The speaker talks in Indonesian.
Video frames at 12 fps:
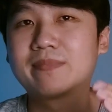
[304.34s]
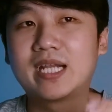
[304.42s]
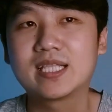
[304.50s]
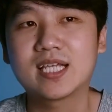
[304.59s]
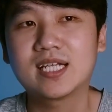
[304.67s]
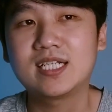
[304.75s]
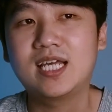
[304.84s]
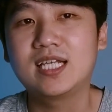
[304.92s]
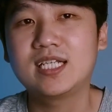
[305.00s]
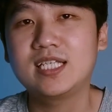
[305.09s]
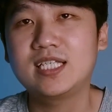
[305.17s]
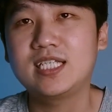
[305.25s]
upgradean
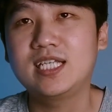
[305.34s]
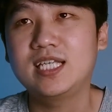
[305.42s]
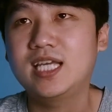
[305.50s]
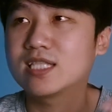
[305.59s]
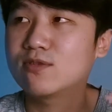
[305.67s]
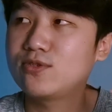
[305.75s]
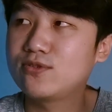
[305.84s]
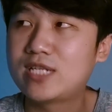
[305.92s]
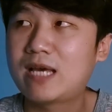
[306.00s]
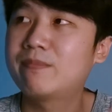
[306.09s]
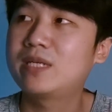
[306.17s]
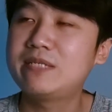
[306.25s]
dari ya
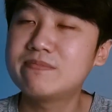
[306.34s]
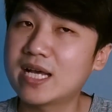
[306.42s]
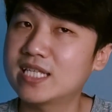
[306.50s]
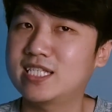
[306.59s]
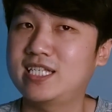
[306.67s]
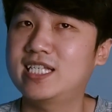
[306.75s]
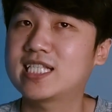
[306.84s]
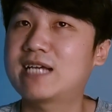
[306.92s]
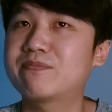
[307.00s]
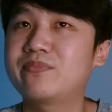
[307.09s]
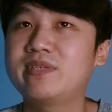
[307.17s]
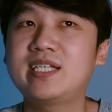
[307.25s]
765 sih,
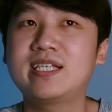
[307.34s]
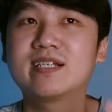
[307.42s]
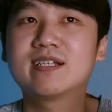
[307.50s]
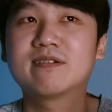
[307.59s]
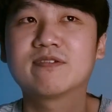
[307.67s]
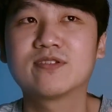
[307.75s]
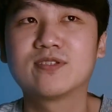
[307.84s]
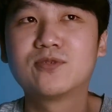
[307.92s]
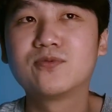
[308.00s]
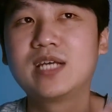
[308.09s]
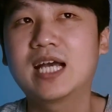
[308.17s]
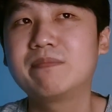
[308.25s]
tapi
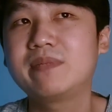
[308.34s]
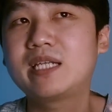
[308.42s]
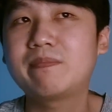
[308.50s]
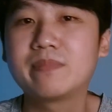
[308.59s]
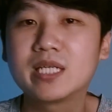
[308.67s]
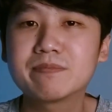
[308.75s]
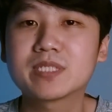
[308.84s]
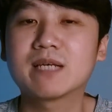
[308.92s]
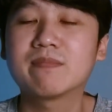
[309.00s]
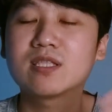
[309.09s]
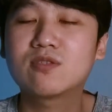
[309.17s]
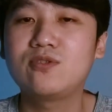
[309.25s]
juga mirip-mirip
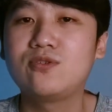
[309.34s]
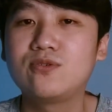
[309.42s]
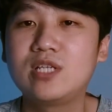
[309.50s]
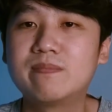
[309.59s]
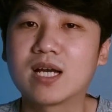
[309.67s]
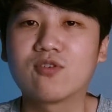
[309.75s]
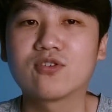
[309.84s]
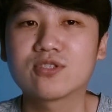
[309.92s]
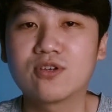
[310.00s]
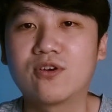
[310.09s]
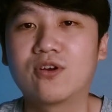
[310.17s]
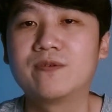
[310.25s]
sama
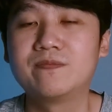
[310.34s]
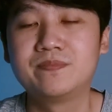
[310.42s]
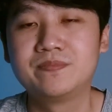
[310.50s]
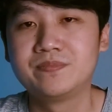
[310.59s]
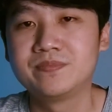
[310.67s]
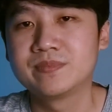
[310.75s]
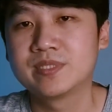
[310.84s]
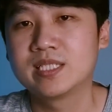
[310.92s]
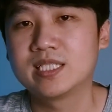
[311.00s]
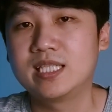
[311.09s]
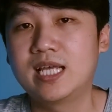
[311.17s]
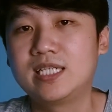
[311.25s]
750.
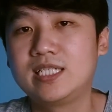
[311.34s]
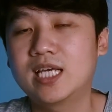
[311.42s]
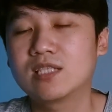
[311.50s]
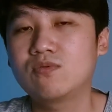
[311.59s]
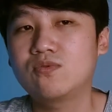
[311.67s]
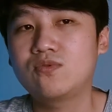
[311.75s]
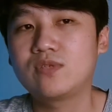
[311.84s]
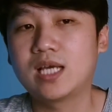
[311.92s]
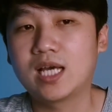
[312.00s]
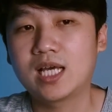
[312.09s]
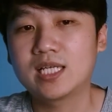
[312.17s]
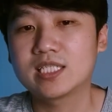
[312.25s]
Dan dia tuh
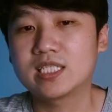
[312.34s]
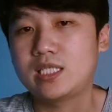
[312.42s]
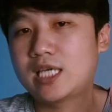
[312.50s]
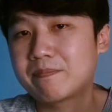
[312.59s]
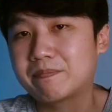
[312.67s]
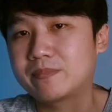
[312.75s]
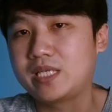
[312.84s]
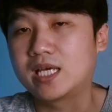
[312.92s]
udah siap